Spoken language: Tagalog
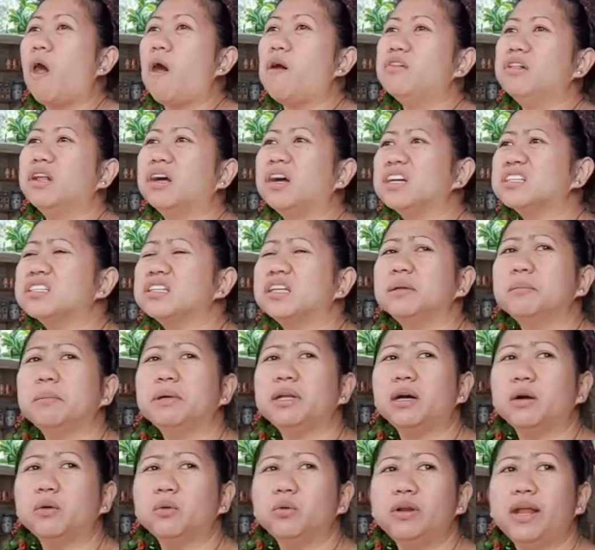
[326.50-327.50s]
Lakas na naman
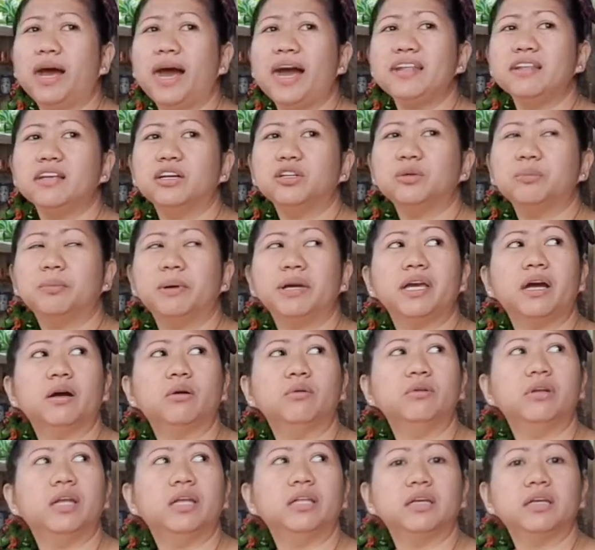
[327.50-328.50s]
ang ulan. Ano ba yung
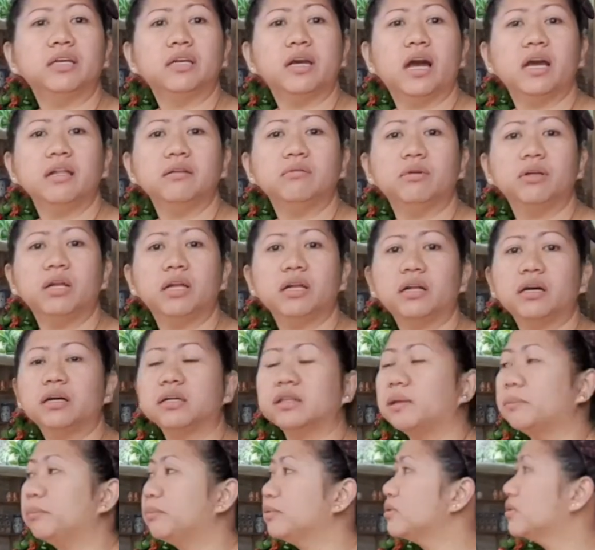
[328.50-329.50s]
ulan na yan? Ulan nang
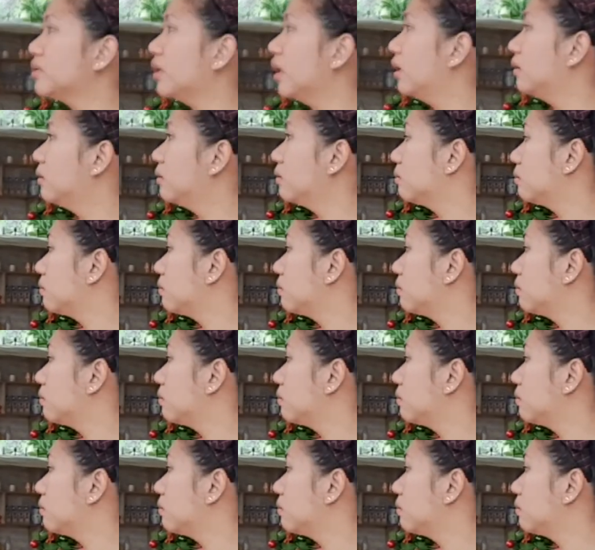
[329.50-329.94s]
kapsan.